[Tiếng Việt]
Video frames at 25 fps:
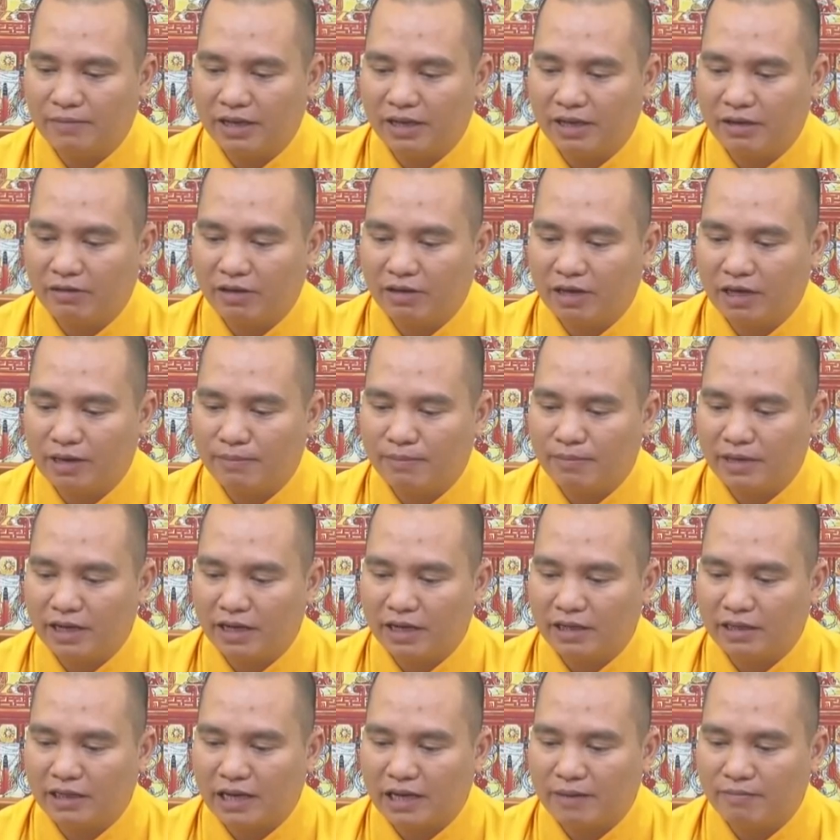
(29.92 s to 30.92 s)
mẹ con năm
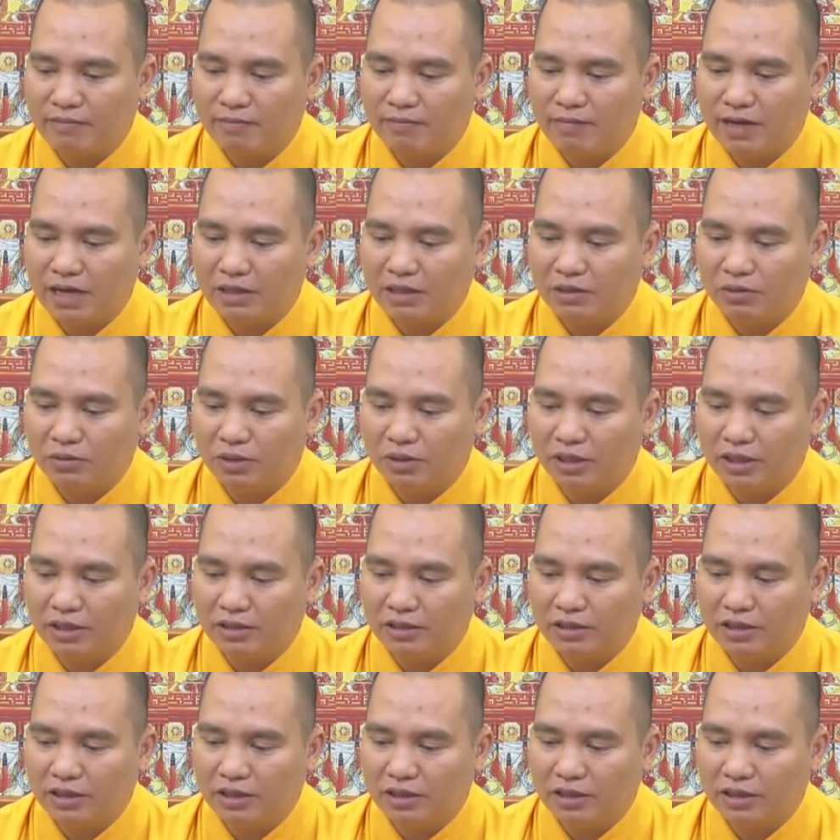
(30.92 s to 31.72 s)
nay 83 tuổi,